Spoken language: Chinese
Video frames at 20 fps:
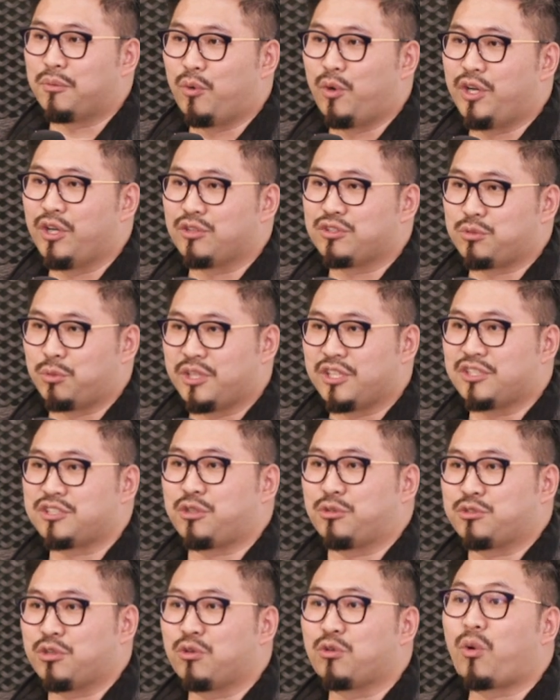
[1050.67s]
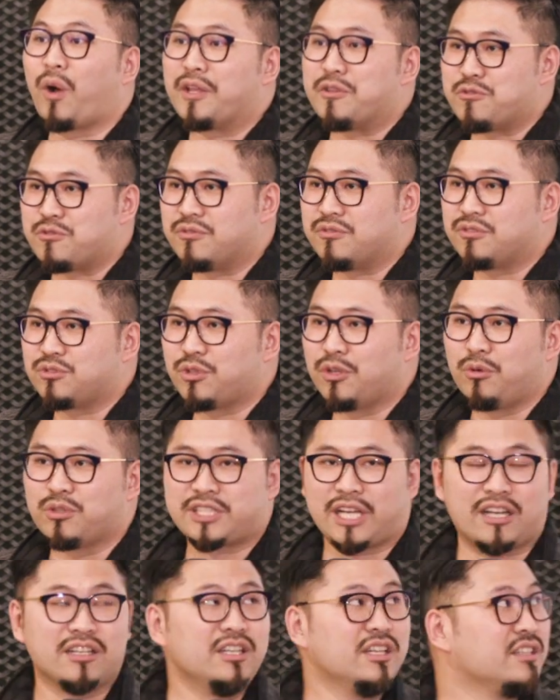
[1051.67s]
么会有所谓的首冲冠军？所以我
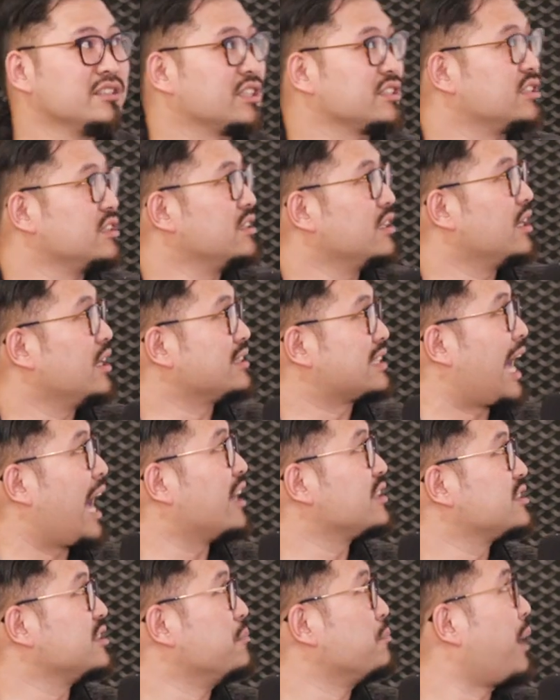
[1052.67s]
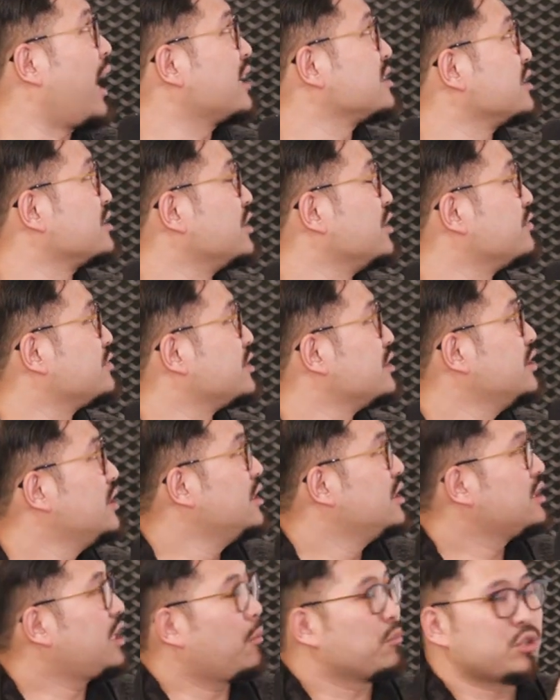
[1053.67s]
想，这是很答案是很 positive 的。
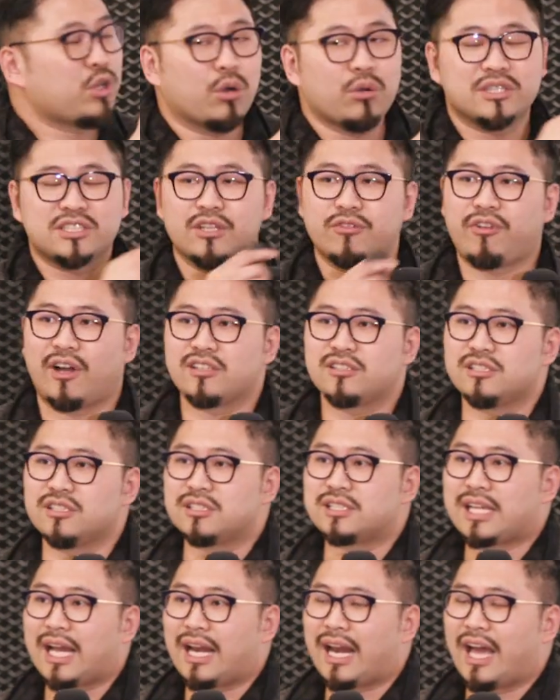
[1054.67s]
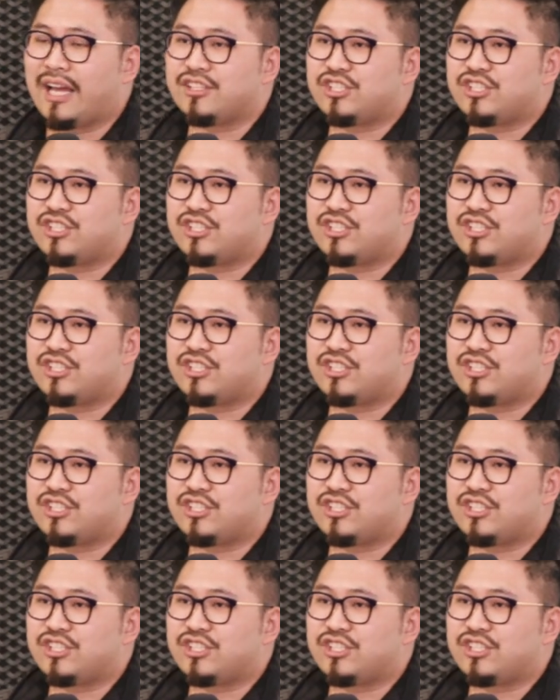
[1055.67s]
那我们透过这个方式再来